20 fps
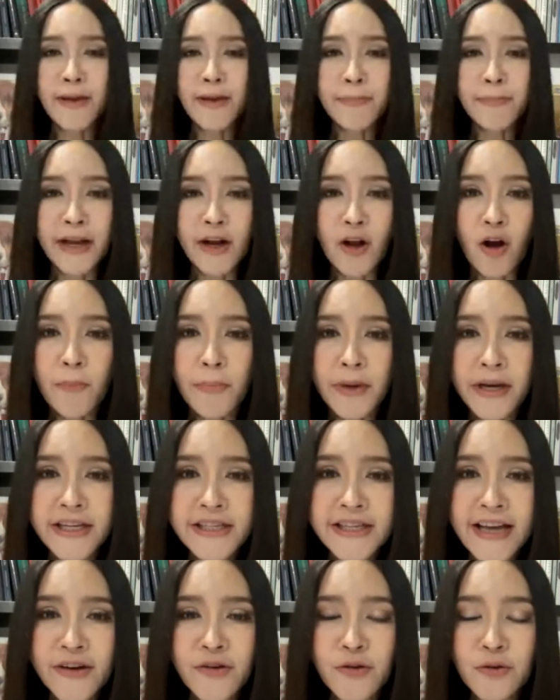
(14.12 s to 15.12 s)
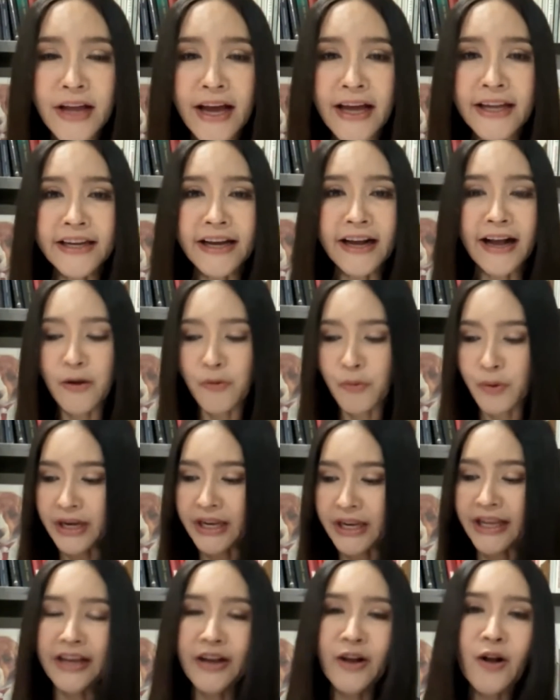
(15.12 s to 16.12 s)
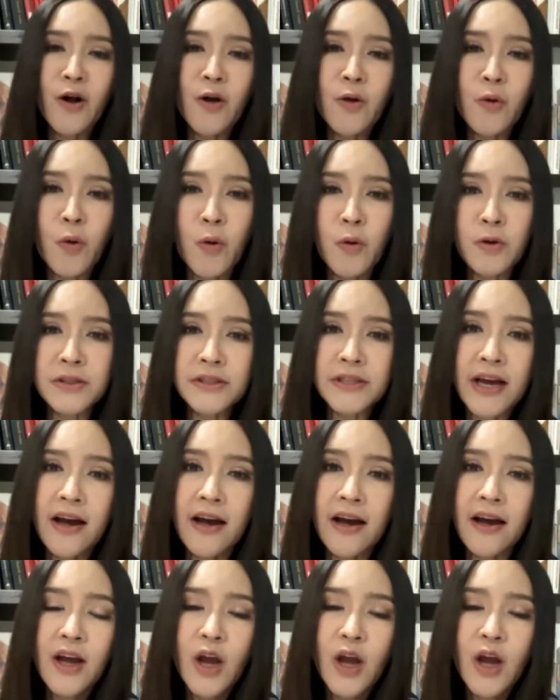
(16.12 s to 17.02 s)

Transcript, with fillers: แฟนเพจของ Money Chat ทุกท่านนะคะวันนี้ก็คงจะ